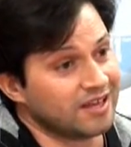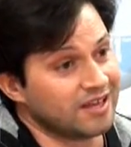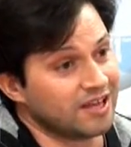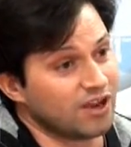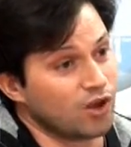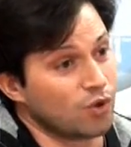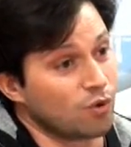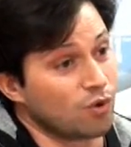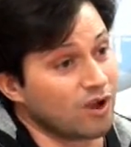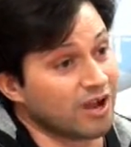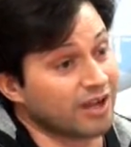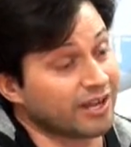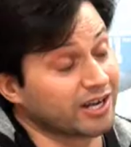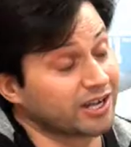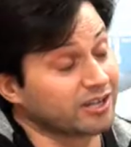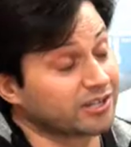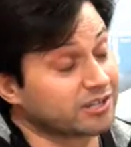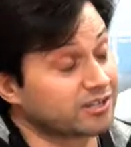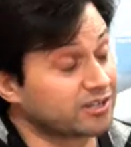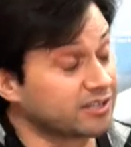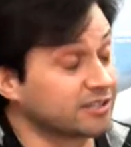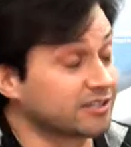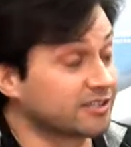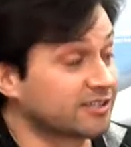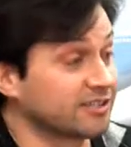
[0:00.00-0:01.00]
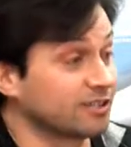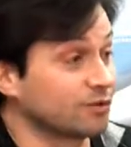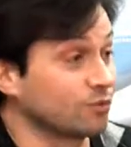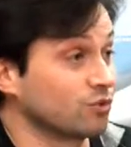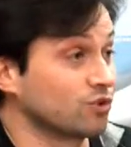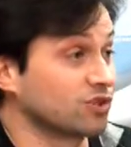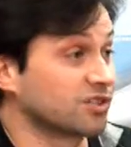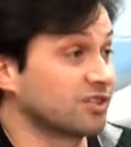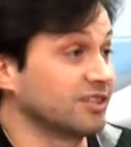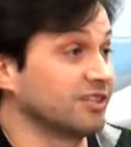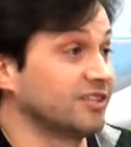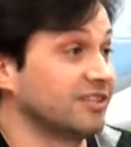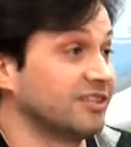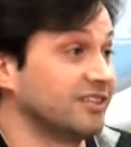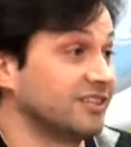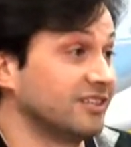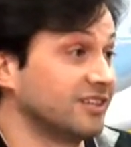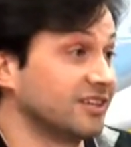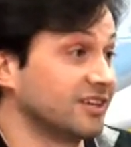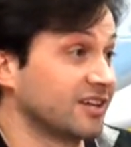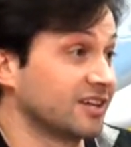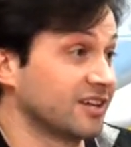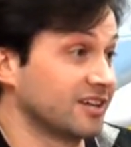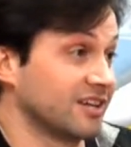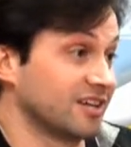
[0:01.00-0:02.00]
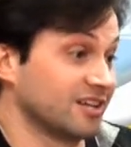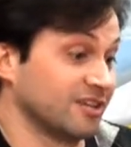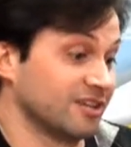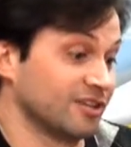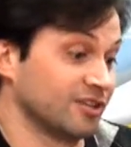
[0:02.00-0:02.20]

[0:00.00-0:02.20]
não há grande distinção hoje em dia